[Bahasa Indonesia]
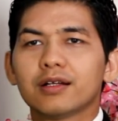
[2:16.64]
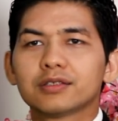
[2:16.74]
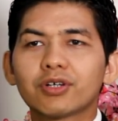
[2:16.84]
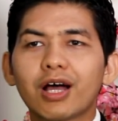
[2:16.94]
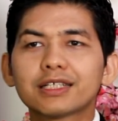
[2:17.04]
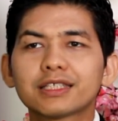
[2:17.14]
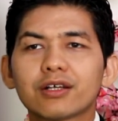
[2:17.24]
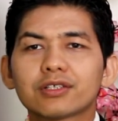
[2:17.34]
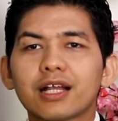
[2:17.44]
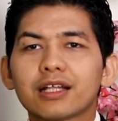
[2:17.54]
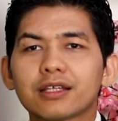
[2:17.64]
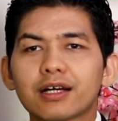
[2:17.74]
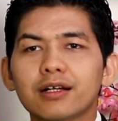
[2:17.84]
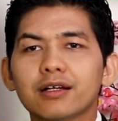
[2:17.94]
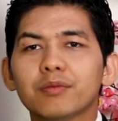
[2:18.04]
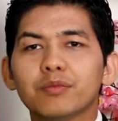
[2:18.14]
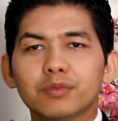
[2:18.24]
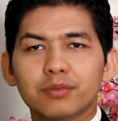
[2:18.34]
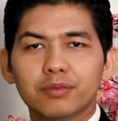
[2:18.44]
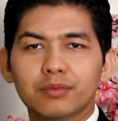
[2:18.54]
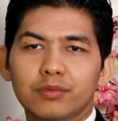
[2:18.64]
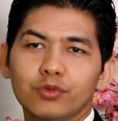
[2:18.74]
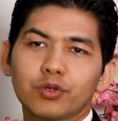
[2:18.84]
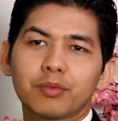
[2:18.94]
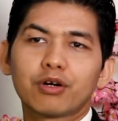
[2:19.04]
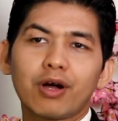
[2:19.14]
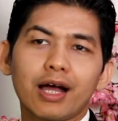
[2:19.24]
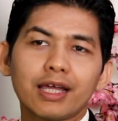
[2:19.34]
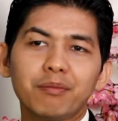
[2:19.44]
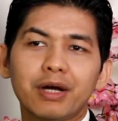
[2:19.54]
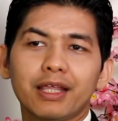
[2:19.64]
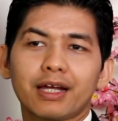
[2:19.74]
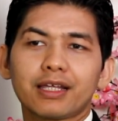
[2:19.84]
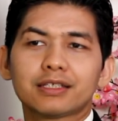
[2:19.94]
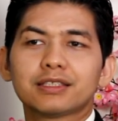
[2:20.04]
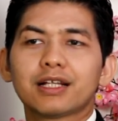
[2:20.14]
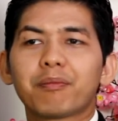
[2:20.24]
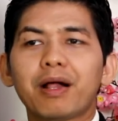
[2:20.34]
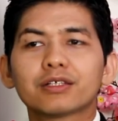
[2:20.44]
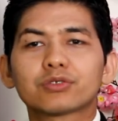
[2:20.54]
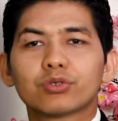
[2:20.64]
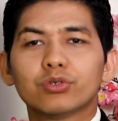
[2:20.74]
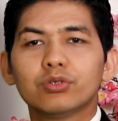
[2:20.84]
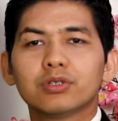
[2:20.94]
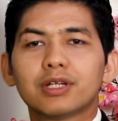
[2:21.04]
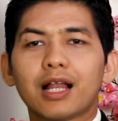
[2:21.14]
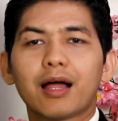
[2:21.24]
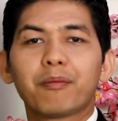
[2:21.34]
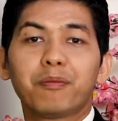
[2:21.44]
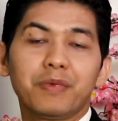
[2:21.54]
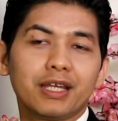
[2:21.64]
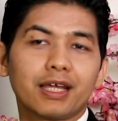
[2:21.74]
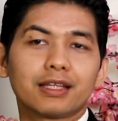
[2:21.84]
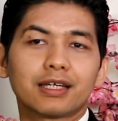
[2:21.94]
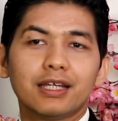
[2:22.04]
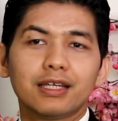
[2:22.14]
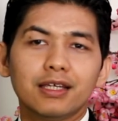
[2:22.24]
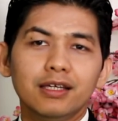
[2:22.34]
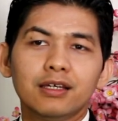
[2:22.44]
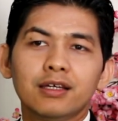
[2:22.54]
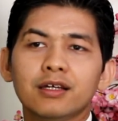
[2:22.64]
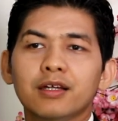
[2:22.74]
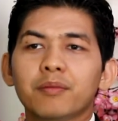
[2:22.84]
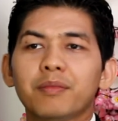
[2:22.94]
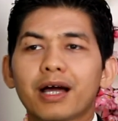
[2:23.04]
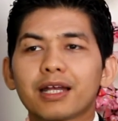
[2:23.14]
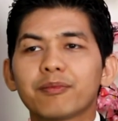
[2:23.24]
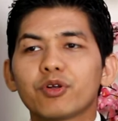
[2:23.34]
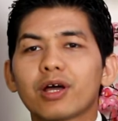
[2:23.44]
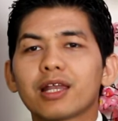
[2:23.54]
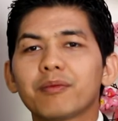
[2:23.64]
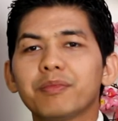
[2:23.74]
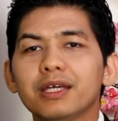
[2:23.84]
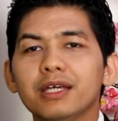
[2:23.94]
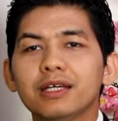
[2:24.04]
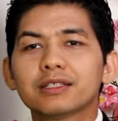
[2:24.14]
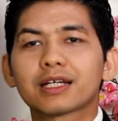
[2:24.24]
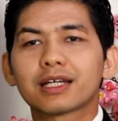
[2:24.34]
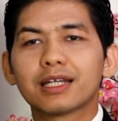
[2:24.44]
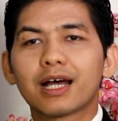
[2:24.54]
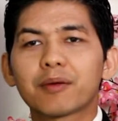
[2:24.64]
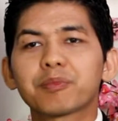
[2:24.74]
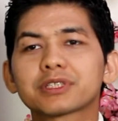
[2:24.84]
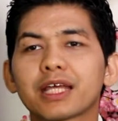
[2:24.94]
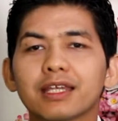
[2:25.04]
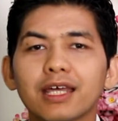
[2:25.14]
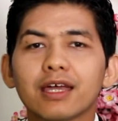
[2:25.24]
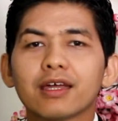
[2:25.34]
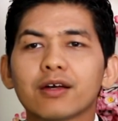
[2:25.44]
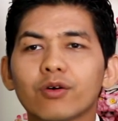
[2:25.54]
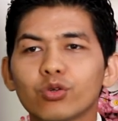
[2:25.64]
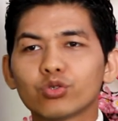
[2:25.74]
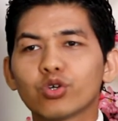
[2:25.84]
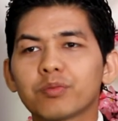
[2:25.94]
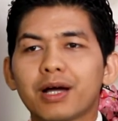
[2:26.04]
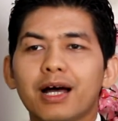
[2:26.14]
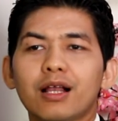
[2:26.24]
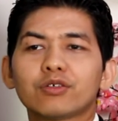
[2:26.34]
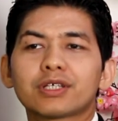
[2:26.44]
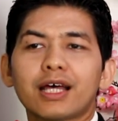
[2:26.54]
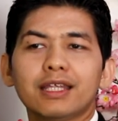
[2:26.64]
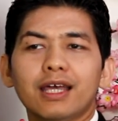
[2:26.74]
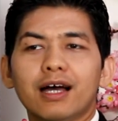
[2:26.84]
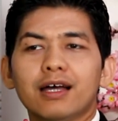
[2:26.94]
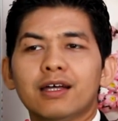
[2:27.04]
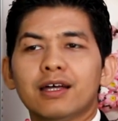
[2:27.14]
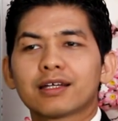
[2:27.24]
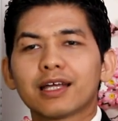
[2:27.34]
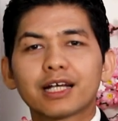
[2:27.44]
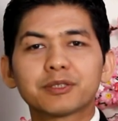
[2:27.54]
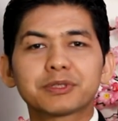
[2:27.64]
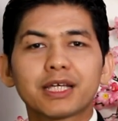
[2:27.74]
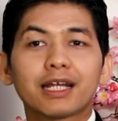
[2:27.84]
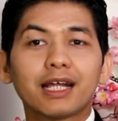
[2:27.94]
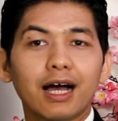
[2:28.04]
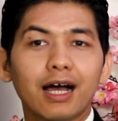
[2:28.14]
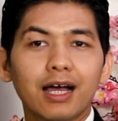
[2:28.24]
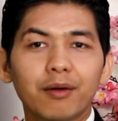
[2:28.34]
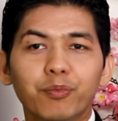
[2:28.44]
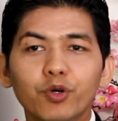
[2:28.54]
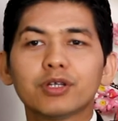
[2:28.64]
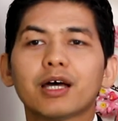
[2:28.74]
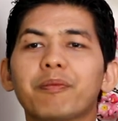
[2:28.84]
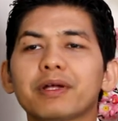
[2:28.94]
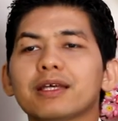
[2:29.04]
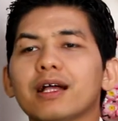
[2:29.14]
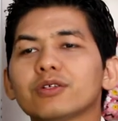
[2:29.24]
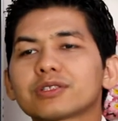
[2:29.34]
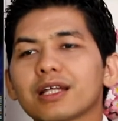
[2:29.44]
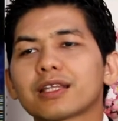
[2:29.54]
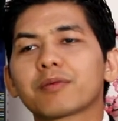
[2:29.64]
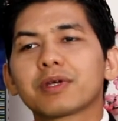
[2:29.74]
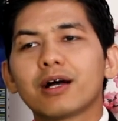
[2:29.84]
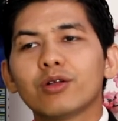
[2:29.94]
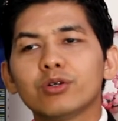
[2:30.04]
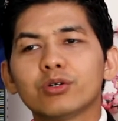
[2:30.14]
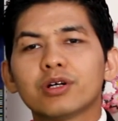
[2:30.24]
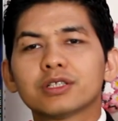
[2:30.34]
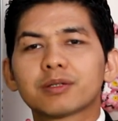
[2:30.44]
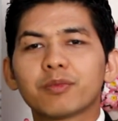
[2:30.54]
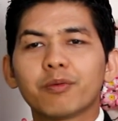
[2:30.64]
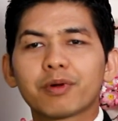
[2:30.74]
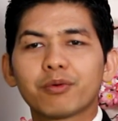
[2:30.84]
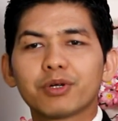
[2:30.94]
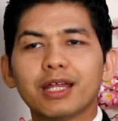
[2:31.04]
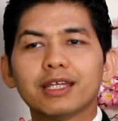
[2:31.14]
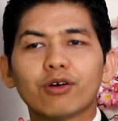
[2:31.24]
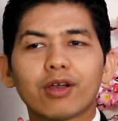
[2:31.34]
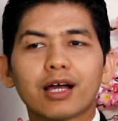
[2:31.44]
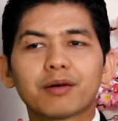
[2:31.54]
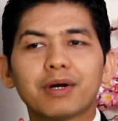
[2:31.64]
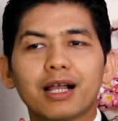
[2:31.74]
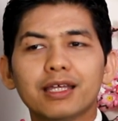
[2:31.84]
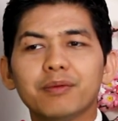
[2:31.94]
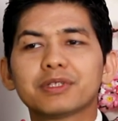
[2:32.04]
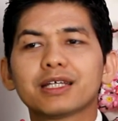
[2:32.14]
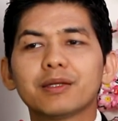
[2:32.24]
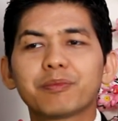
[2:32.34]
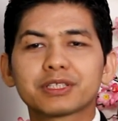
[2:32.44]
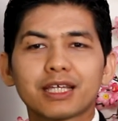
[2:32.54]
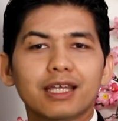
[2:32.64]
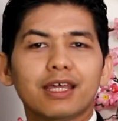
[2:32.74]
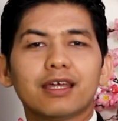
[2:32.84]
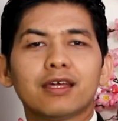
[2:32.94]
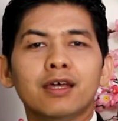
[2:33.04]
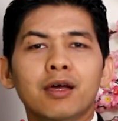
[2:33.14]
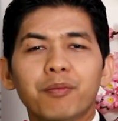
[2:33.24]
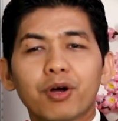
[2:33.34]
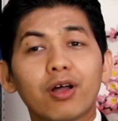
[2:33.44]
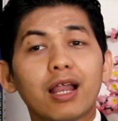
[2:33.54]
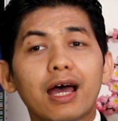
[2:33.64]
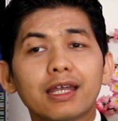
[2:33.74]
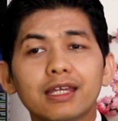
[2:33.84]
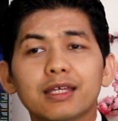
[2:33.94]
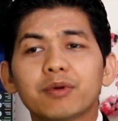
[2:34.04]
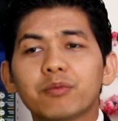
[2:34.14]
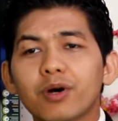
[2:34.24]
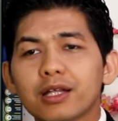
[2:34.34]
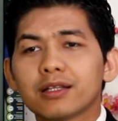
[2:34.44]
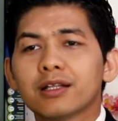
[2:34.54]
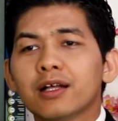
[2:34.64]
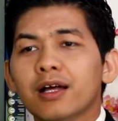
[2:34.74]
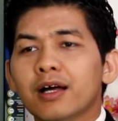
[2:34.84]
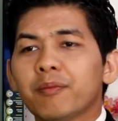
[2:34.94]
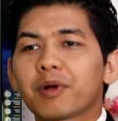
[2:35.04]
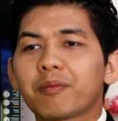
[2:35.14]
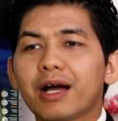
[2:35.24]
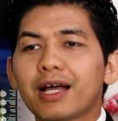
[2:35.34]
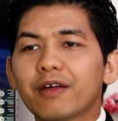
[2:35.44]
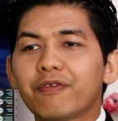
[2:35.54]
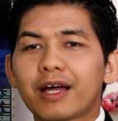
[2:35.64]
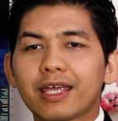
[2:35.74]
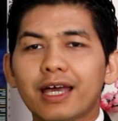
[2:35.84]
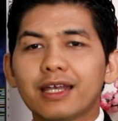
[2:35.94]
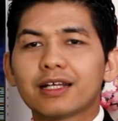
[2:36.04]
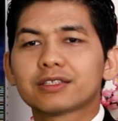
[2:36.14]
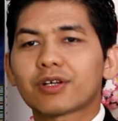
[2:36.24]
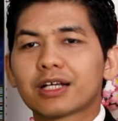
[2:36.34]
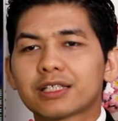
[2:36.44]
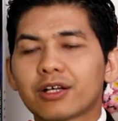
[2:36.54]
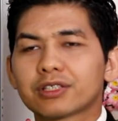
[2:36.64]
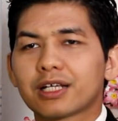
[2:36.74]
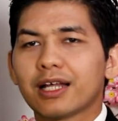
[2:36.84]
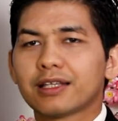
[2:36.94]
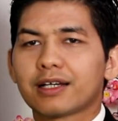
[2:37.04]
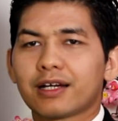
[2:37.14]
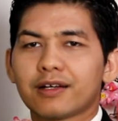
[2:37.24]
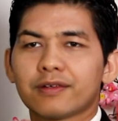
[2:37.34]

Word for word: Stokastik oscillator untuk mengurangi banyaknya sinyal palsu dalam indikator ini, maka diperlukan lebih sekedar persen D untuk menghaluskannya. Garis persen K pun dapat dihaluskan terlebih dahulu sebelum kemudian diolah kembali menjadi persen D. Pengolahan ini membuat berbagai varian dari stokastik oscillator.